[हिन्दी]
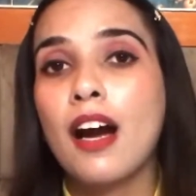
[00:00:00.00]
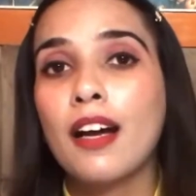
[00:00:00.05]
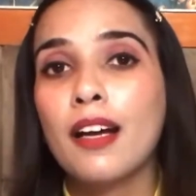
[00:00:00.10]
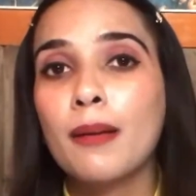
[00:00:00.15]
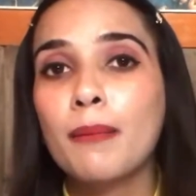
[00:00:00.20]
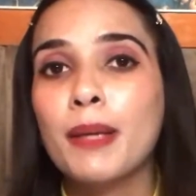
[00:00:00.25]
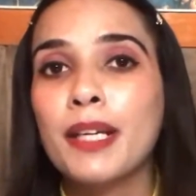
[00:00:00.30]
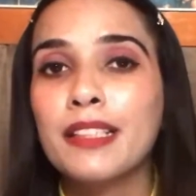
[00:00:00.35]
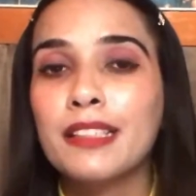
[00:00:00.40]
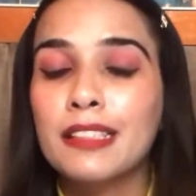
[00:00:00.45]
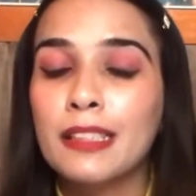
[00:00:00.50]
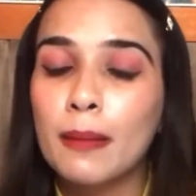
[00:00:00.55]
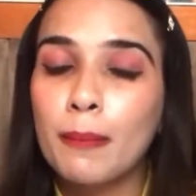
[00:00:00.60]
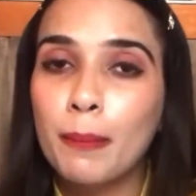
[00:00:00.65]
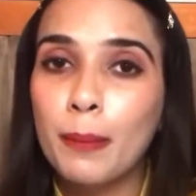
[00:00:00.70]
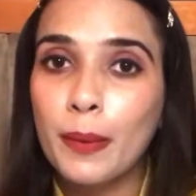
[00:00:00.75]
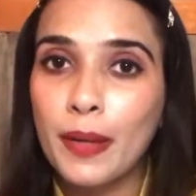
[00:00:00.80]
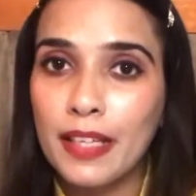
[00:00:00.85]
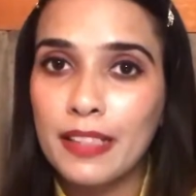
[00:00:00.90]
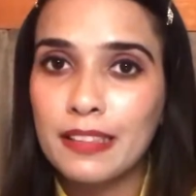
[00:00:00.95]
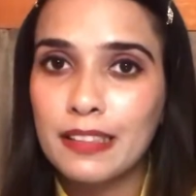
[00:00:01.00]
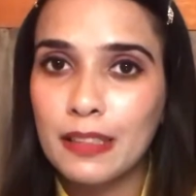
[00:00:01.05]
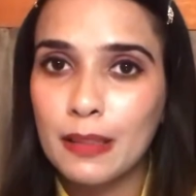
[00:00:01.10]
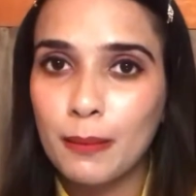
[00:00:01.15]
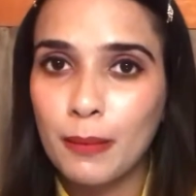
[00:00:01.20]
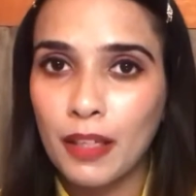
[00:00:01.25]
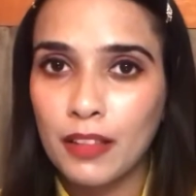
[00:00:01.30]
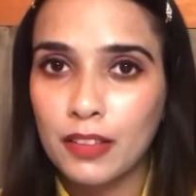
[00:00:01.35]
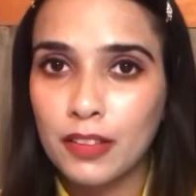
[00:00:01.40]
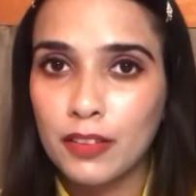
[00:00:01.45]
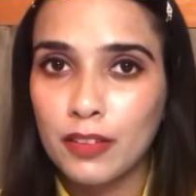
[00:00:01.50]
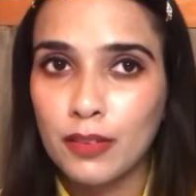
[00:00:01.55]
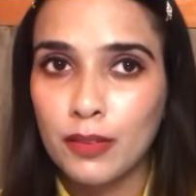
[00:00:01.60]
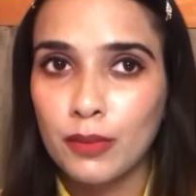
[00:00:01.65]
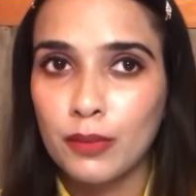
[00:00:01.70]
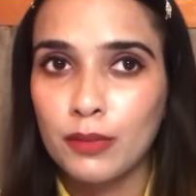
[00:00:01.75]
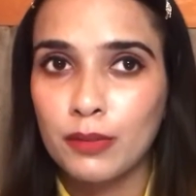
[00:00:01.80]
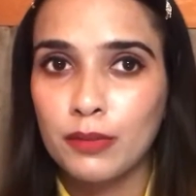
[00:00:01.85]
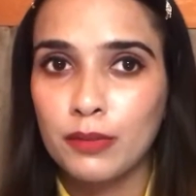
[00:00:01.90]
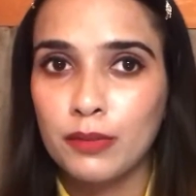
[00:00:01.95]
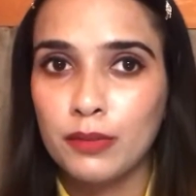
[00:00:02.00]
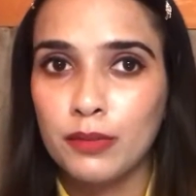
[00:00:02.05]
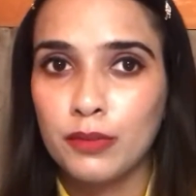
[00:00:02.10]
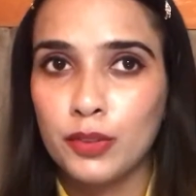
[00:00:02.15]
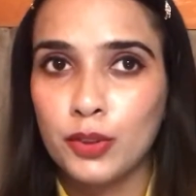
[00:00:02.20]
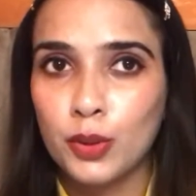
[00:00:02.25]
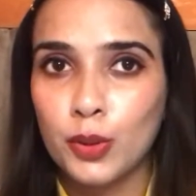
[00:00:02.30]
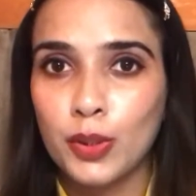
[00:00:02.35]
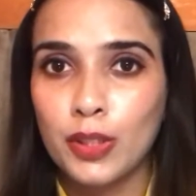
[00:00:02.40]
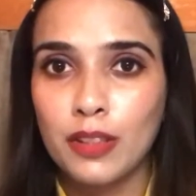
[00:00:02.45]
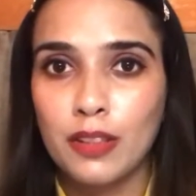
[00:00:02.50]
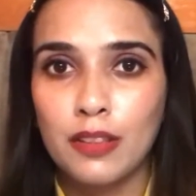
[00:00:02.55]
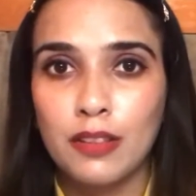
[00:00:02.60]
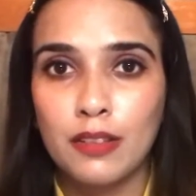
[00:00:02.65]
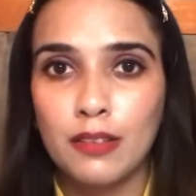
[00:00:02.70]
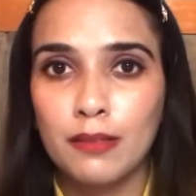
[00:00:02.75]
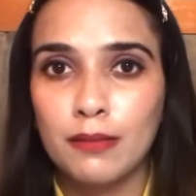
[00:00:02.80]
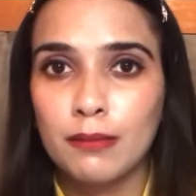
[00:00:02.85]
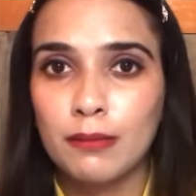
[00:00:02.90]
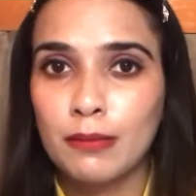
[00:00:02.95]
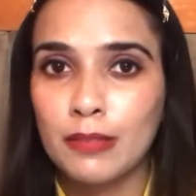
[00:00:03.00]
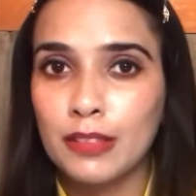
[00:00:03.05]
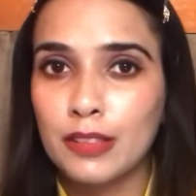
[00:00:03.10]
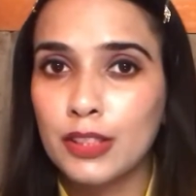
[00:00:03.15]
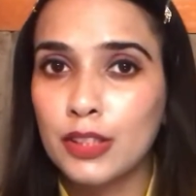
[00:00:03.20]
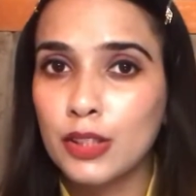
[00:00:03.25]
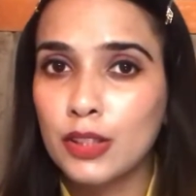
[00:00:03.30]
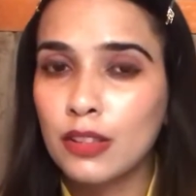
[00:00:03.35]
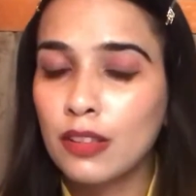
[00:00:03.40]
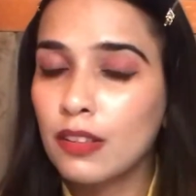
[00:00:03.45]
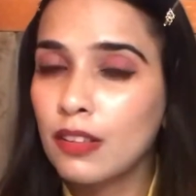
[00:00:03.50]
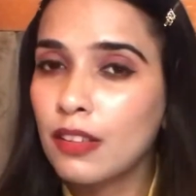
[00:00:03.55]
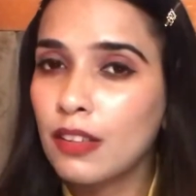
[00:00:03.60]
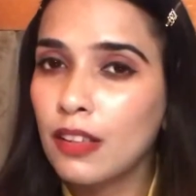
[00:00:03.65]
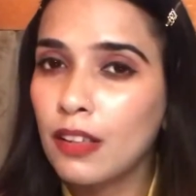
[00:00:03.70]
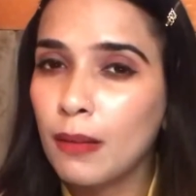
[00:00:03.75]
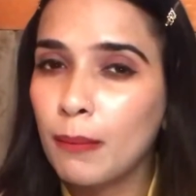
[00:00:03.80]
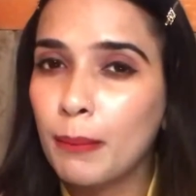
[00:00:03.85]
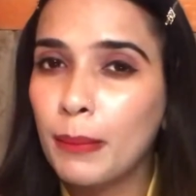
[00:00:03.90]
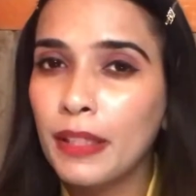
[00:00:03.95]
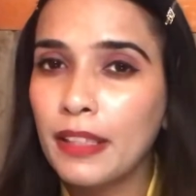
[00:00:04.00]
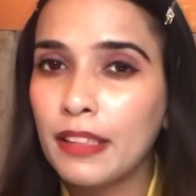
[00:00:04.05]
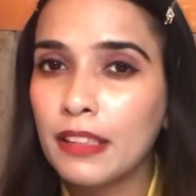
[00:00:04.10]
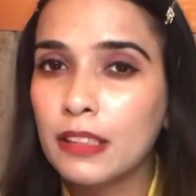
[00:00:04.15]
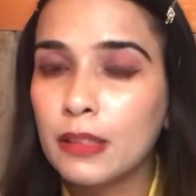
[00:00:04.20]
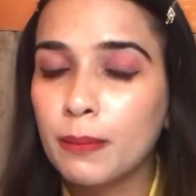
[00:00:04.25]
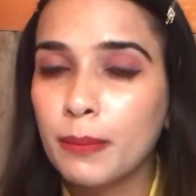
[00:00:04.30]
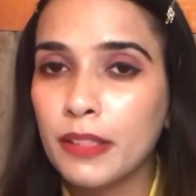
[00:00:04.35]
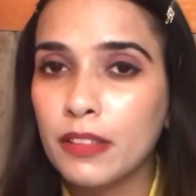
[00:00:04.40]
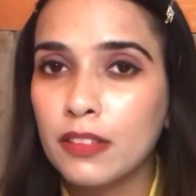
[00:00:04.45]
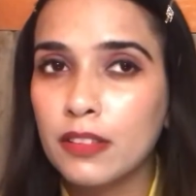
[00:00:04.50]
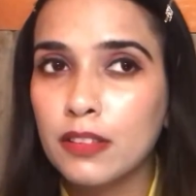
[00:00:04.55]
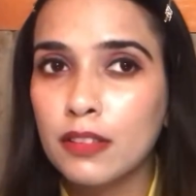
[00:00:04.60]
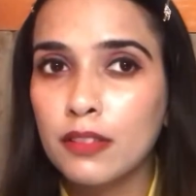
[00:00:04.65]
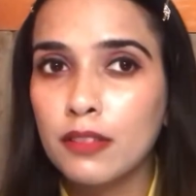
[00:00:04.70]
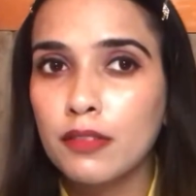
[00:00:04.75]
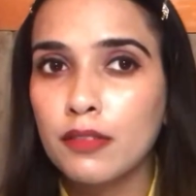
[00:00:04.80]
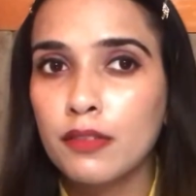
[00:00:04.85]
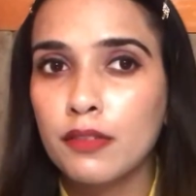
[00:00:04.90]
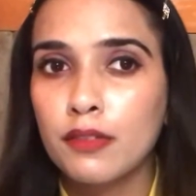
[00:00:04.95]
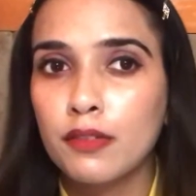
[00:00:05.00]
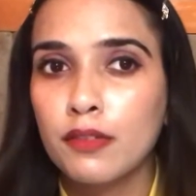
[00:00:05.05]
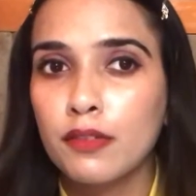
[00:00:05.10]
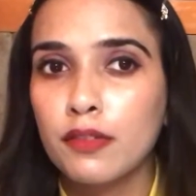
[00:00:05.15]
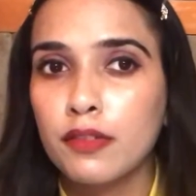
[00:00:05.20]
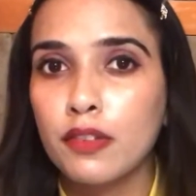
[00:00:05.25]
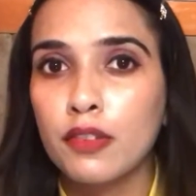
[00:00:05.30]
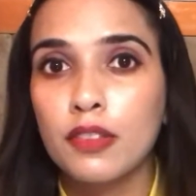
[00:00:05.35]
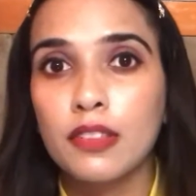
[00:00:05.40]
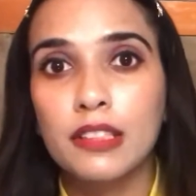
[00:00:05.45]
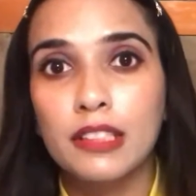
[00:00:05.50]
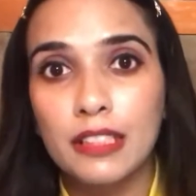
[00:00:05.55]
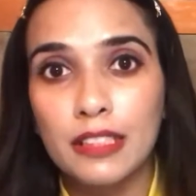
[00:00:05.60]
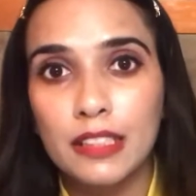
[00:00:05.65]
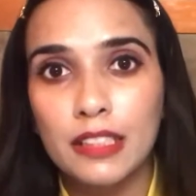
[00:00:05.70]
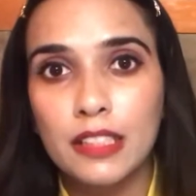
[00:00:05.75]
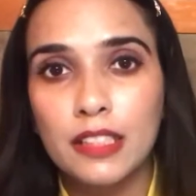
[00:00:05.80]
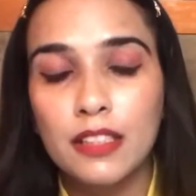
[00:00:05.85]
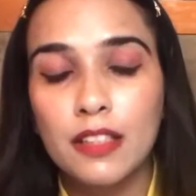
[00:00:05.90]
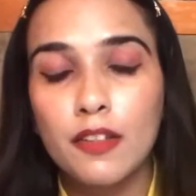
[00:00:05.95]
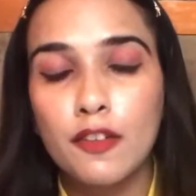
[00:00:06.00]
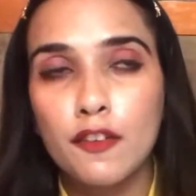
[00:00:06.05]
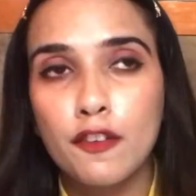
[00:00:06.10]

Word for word: अगर मैं इसके प्राइस की बात करूँ जो कि इट्स अ बिट एक्सपेंसिव फॉर दिस